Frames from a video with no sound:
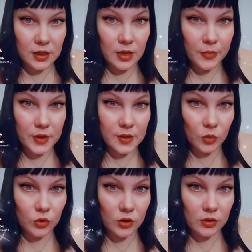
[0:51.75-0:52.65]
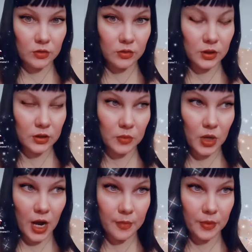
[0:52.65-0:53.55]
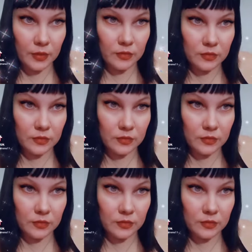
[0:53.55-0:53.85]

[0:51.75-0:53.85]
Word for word: да, просмотры, на этом хайпе.